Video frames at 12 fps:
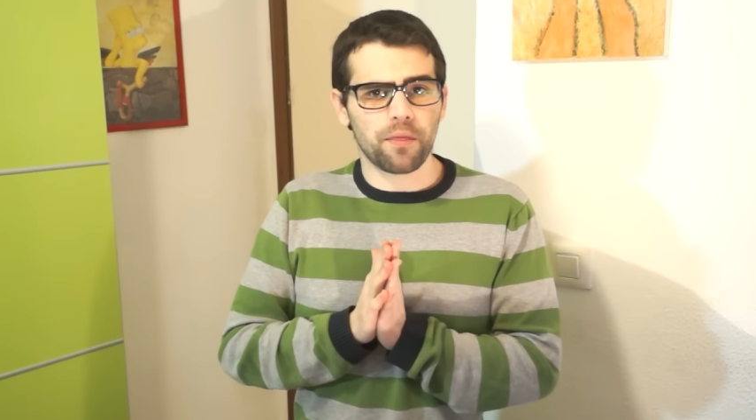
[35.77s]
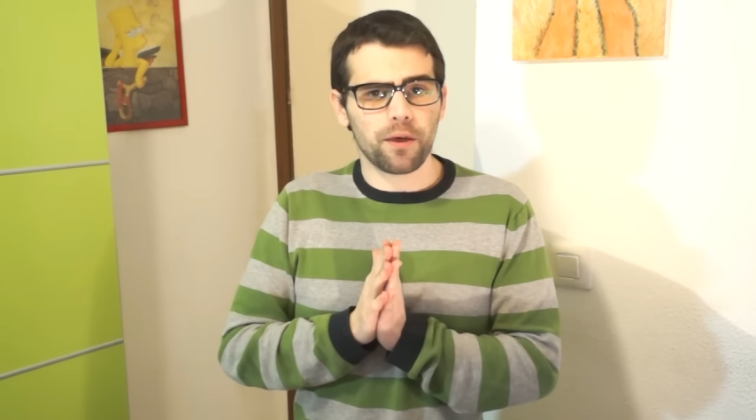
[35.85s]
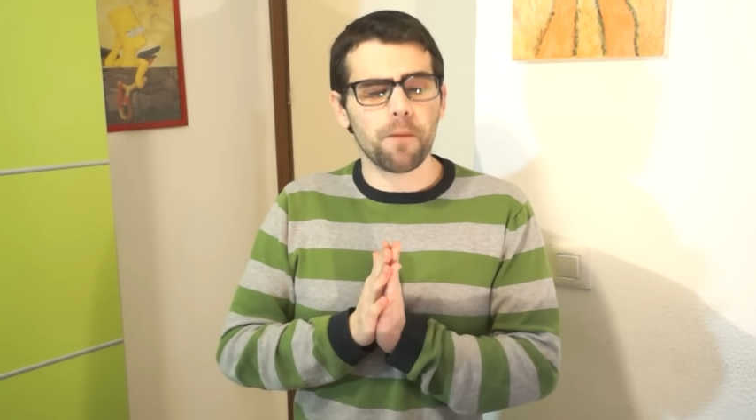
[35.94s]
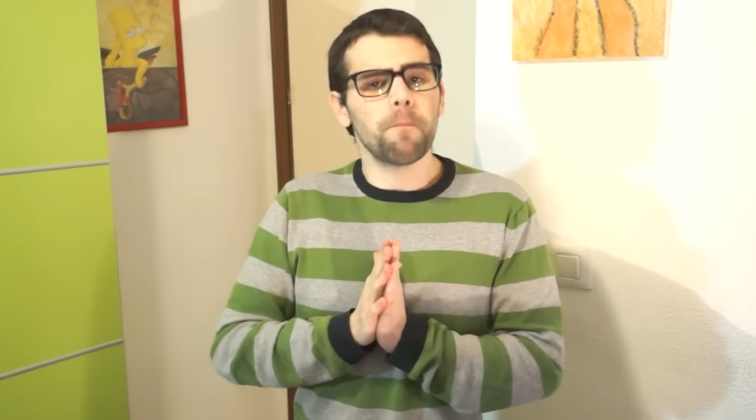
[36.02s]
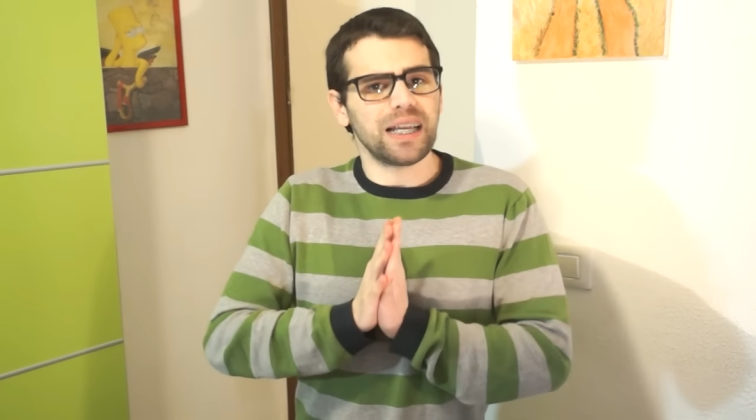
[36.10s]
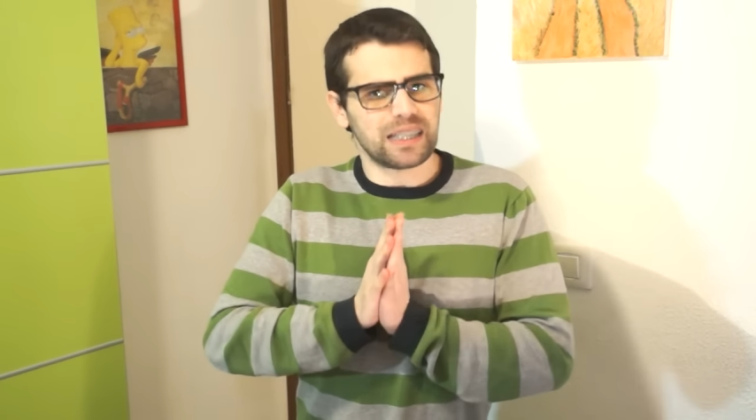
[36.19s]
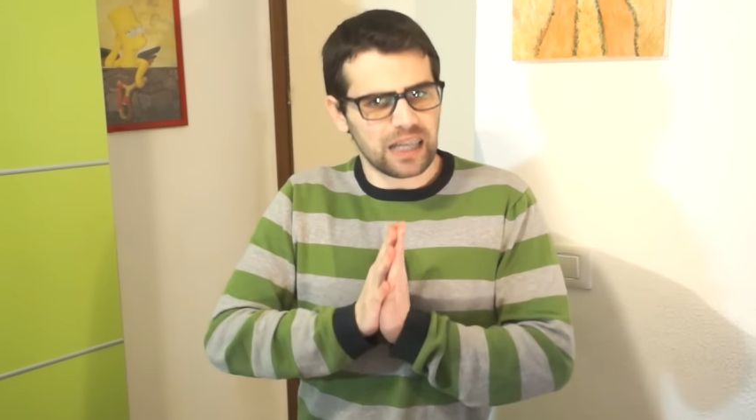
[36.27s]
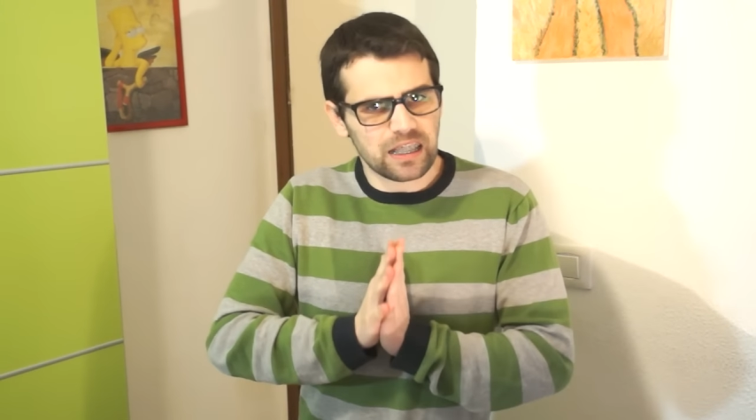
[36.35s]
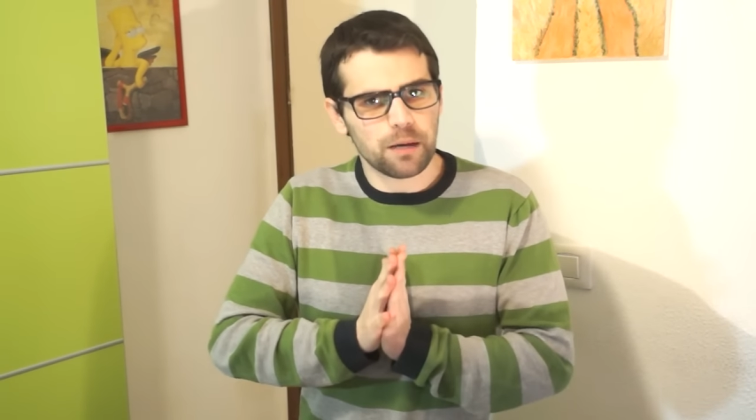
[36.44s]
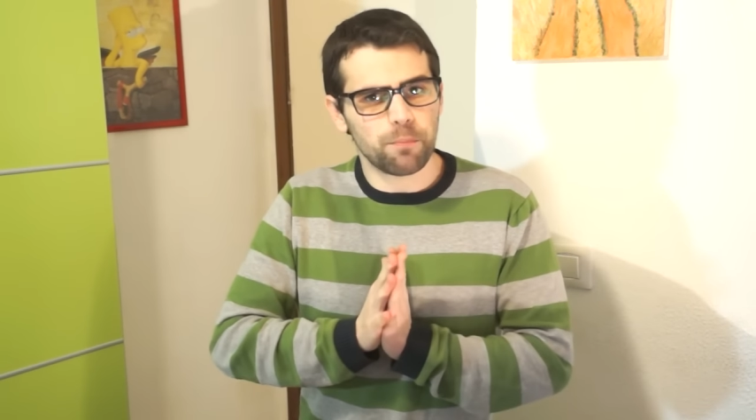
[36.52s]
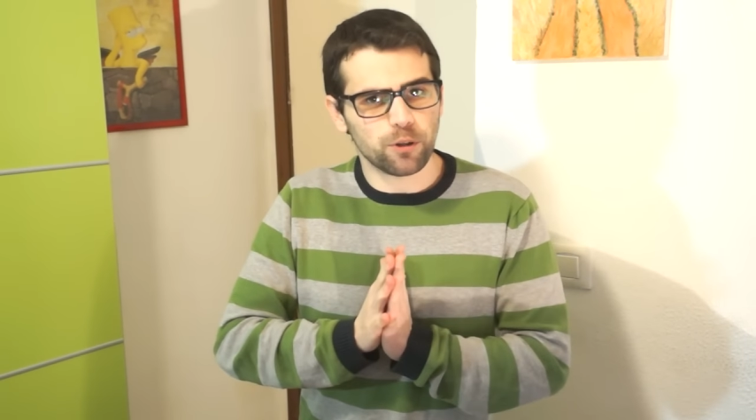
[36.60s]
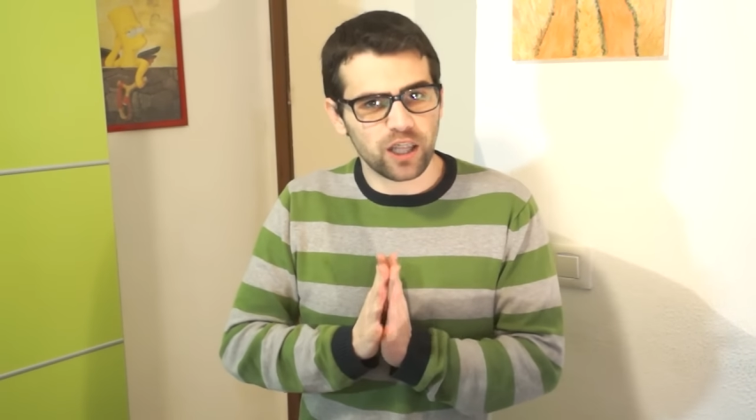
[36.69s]
canción
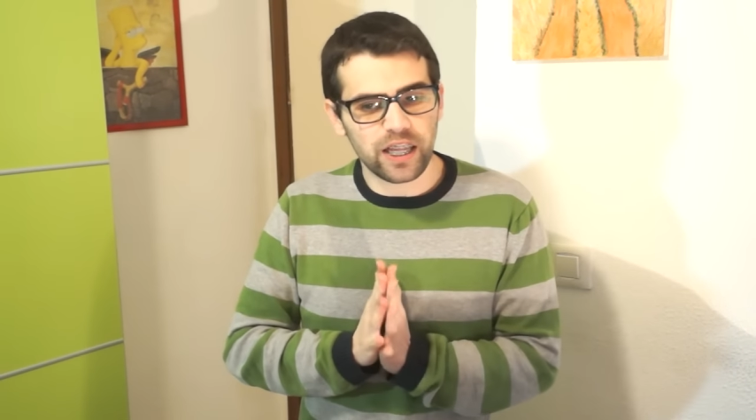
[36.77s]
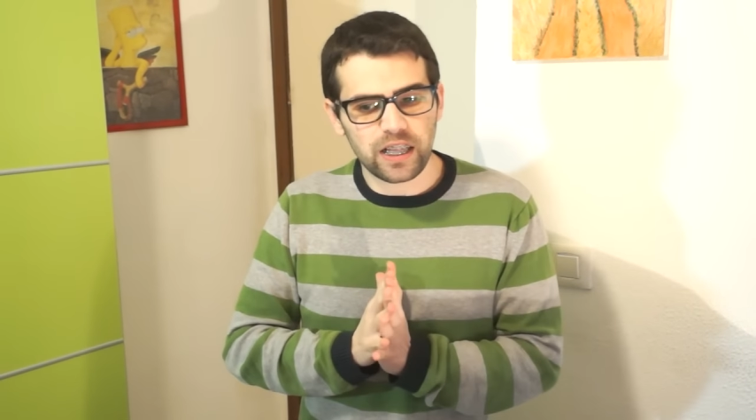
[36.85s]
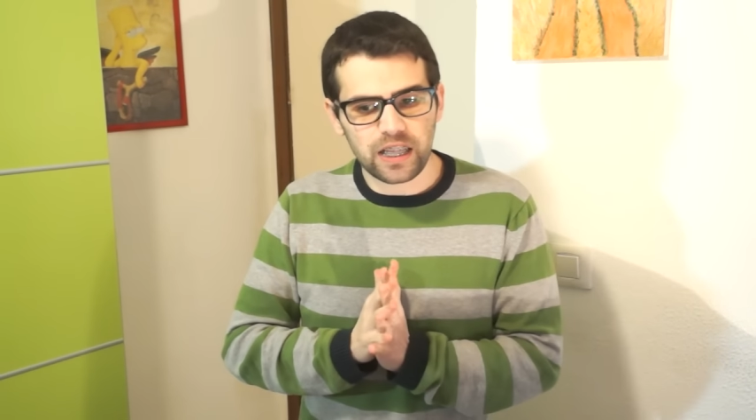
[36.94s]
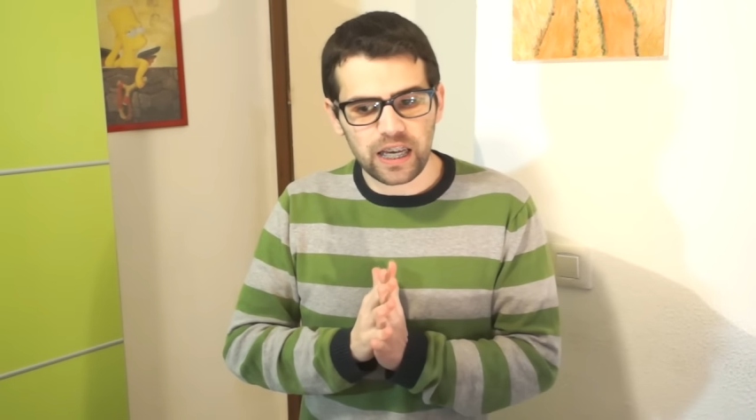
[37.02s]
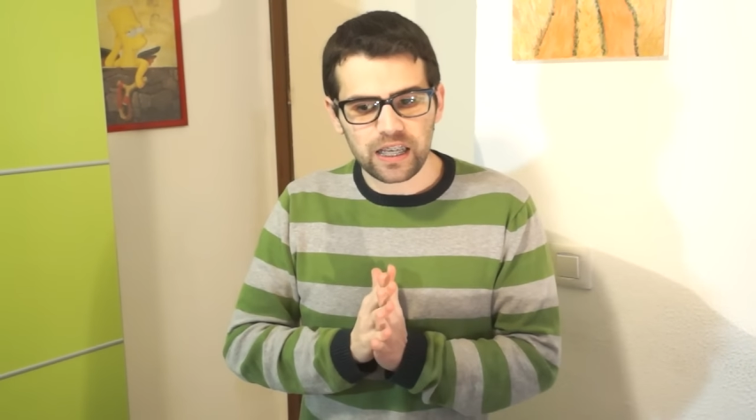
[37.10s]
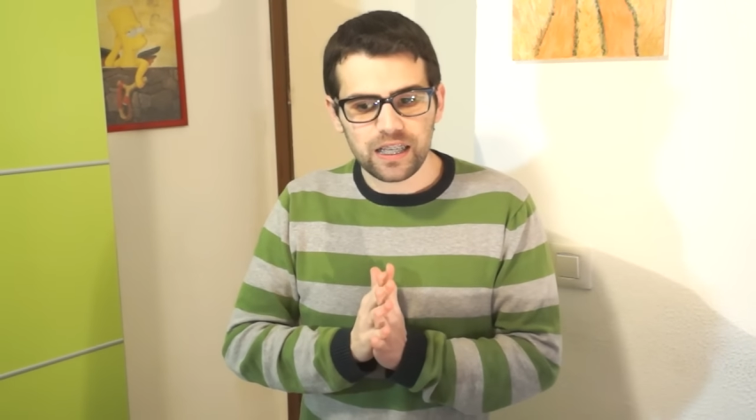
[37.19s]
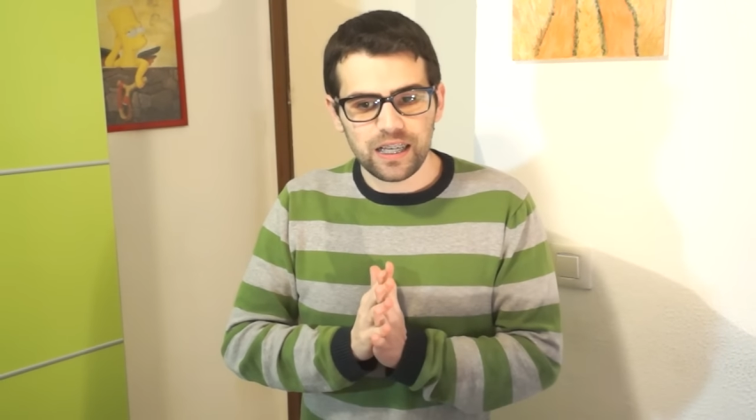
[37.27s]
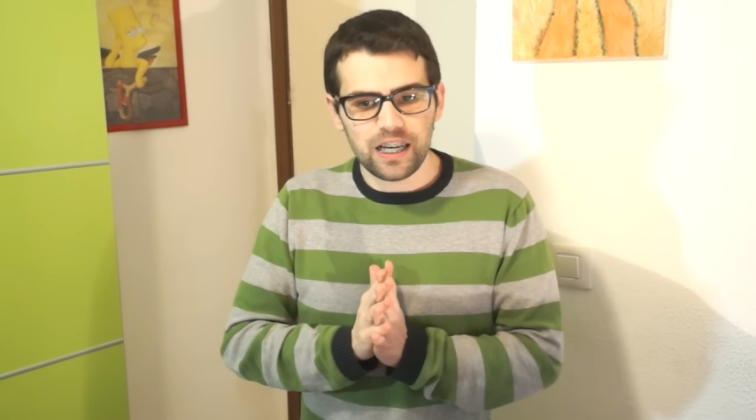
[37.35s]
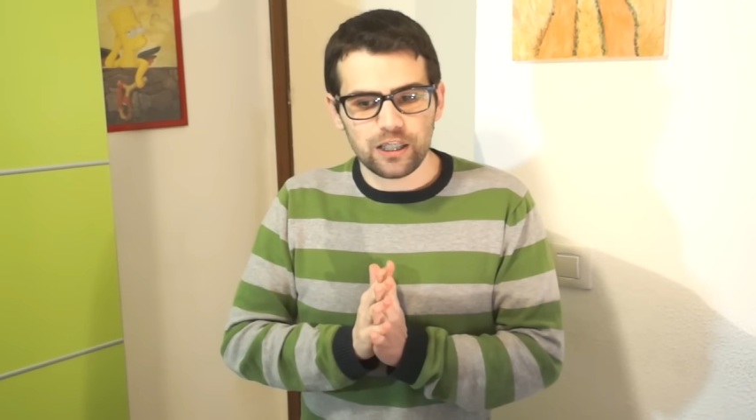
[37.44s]
bastante potente.